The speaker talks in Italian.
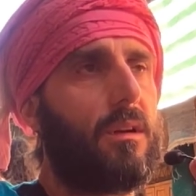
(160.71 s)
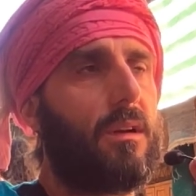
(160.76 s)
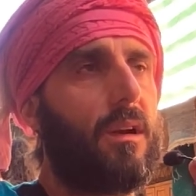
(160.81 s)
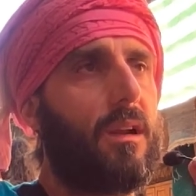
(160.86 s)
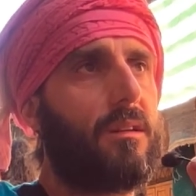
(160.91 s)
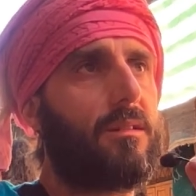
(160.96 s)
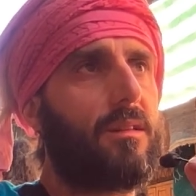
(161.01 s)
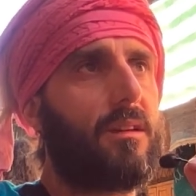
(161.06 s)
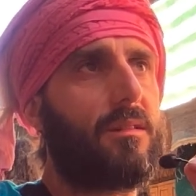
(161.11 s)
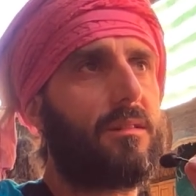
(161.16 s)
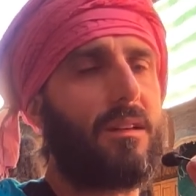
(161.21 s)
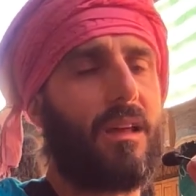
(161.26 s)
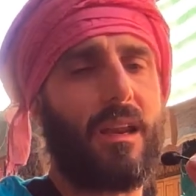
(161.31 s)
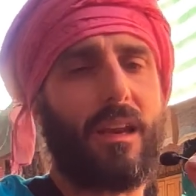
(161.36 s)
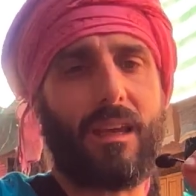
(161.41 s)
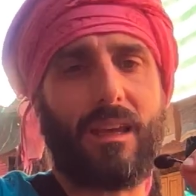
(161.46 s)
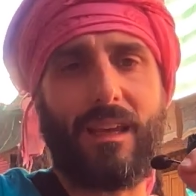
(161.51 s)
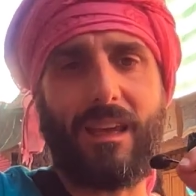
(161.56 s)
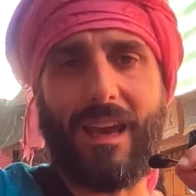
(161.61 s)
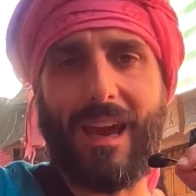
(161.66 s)
Lascia
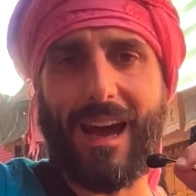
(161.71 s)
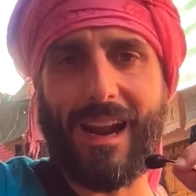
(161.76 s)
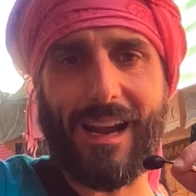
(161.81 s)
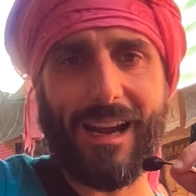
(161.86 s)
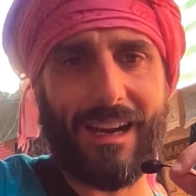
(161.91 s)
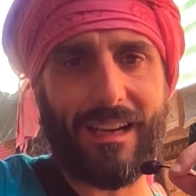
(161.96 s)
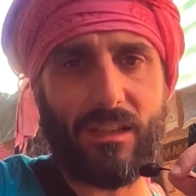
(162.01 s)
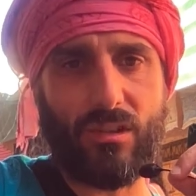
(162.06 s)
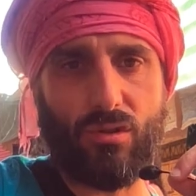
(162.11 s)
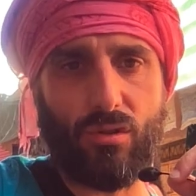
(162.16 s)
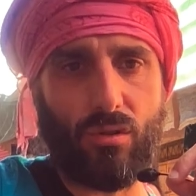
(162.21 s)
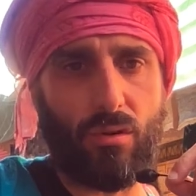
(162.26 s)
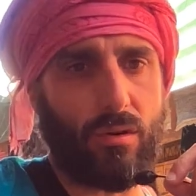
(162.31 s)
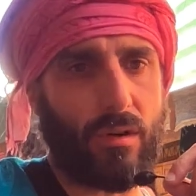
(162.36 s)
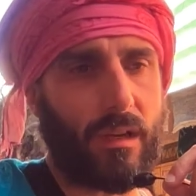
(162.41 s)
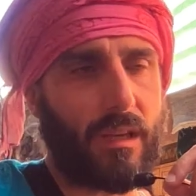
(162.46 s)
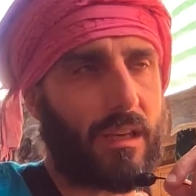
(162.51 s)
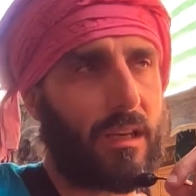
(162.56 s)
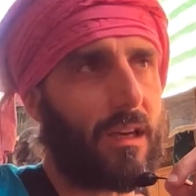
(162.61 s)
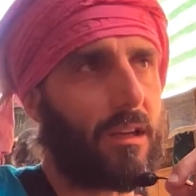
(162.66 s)
stare chi ha
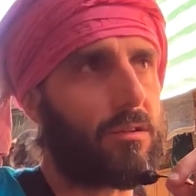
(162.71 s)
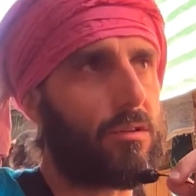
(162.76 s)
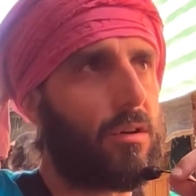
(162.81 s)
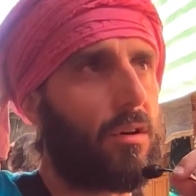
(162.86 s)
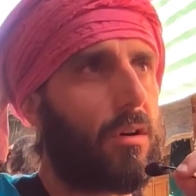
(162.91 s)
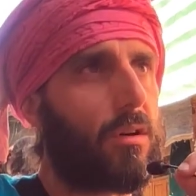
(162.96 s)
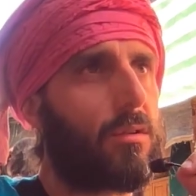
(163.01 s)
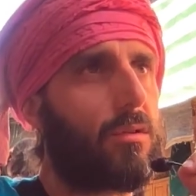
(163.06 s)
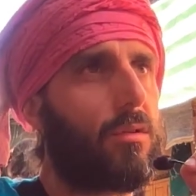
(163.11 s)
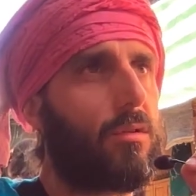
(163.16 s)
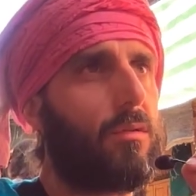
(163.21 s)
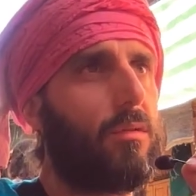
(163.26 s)
ragione e chi ha torto.